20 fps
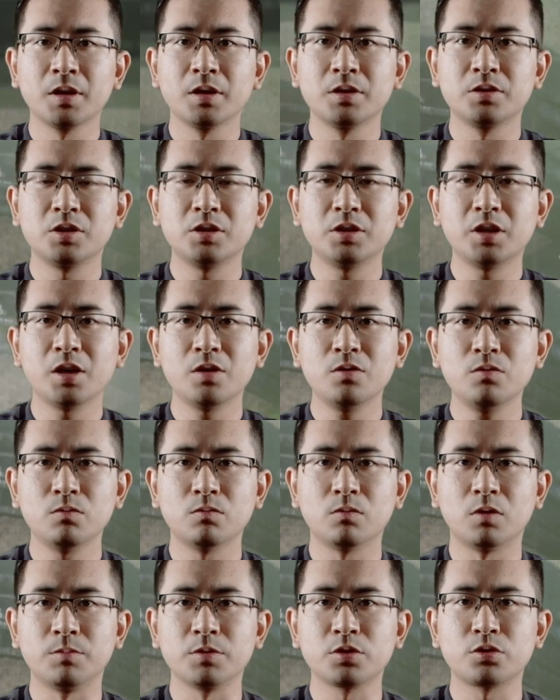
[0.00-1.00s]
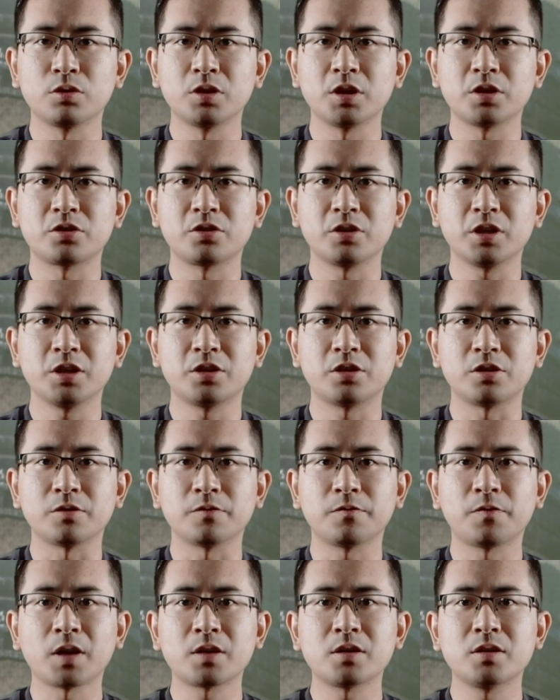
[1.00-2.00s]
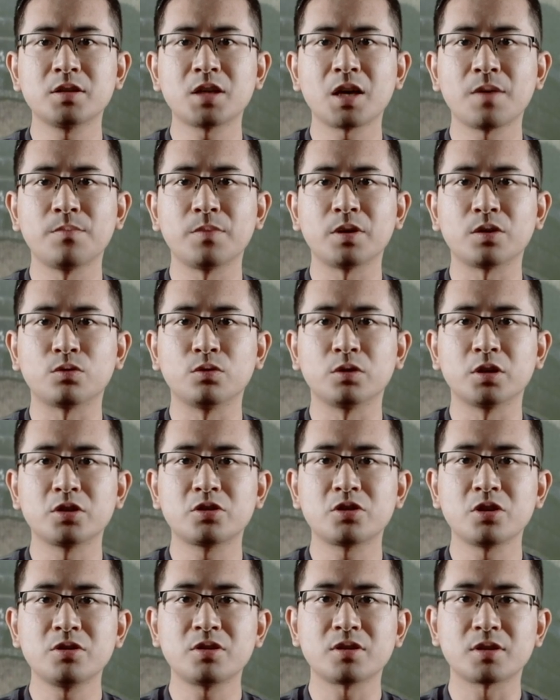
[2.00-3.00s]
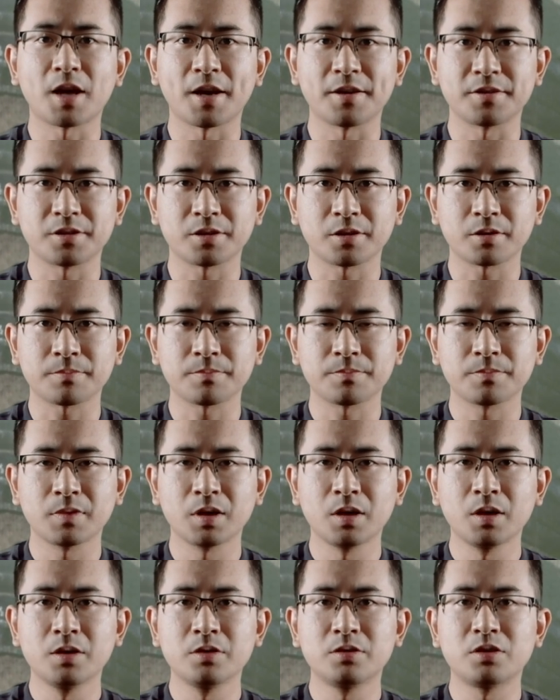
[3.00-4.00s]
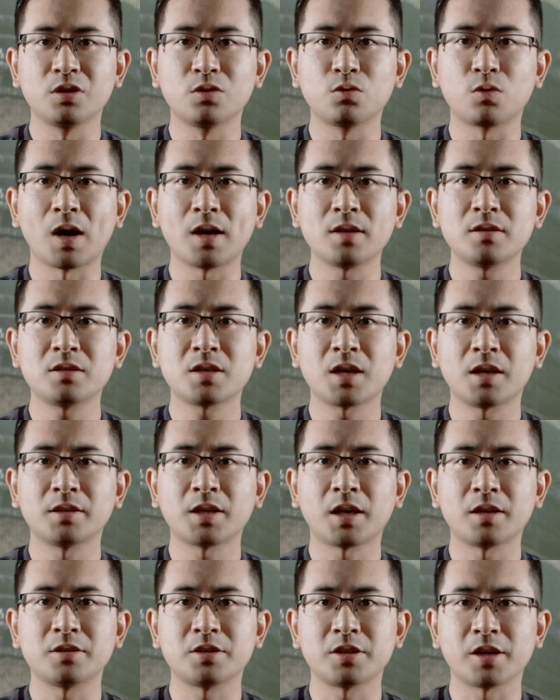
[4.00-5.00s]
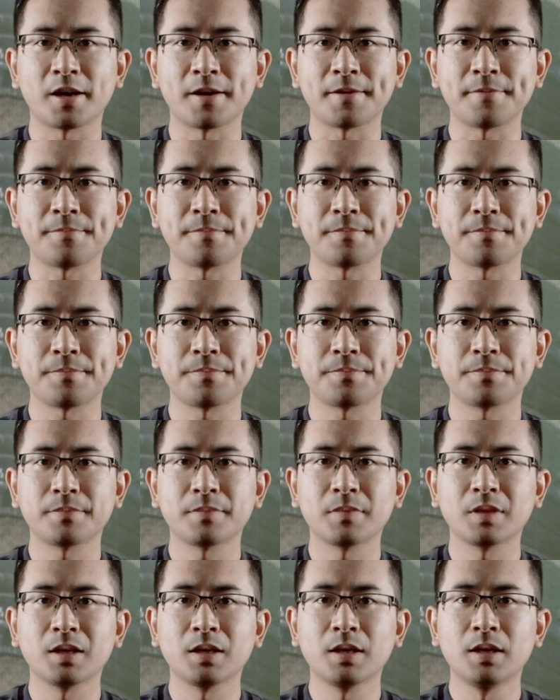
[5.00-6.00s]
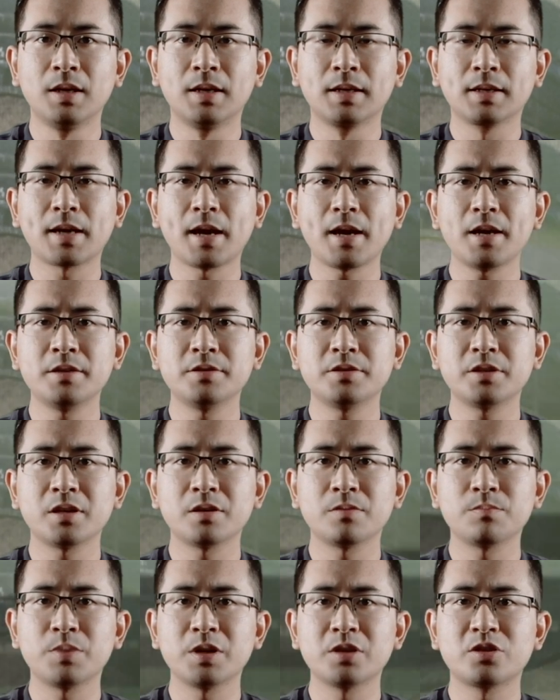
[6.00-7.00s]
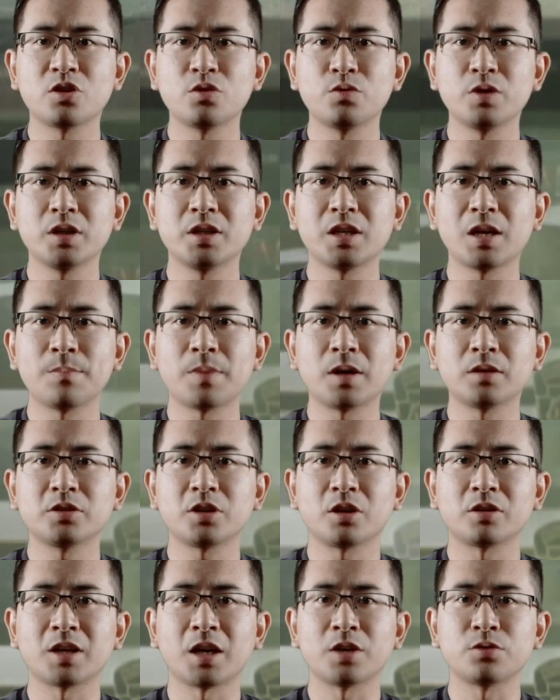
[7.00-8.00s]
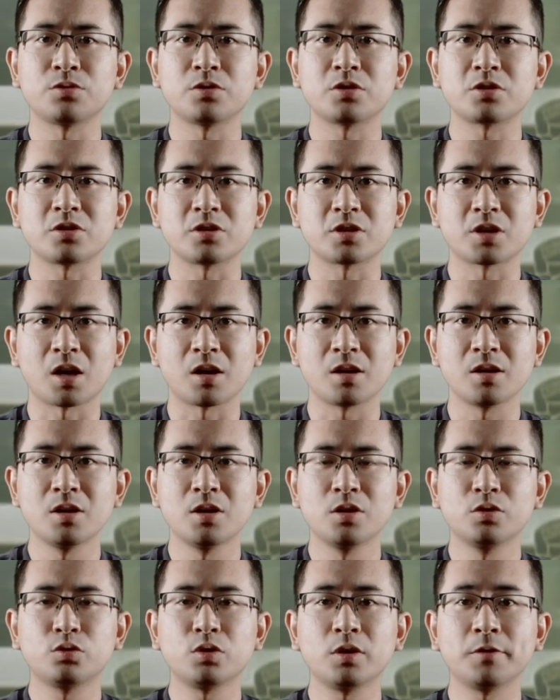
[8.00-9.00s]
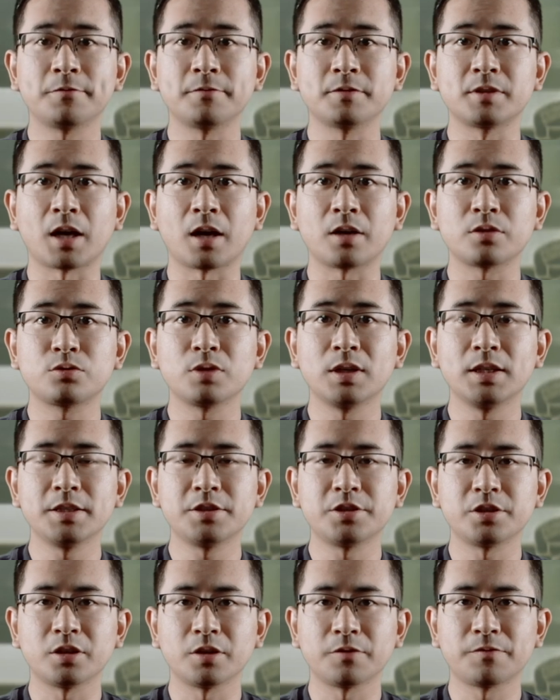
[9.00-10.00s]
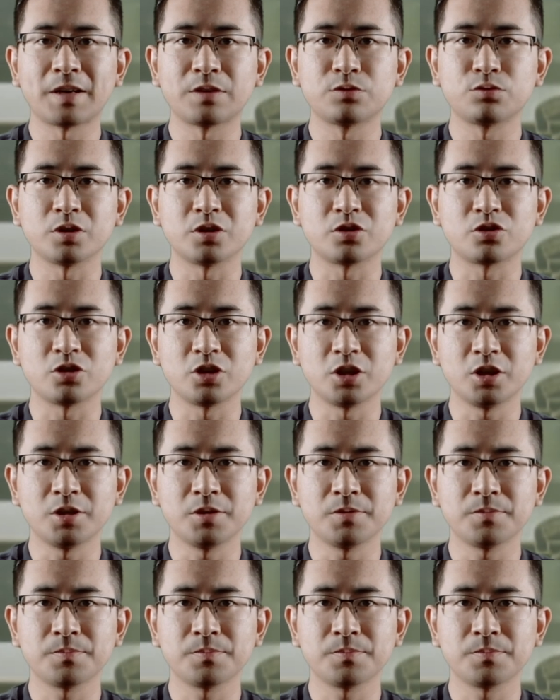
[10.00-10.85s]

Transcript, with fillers: 今天我们说的是一起发生在美国的真实案件——锦环炸弹劫案。该案件被称为联邦调查局史上最复杂、最离奇的犯罪之一。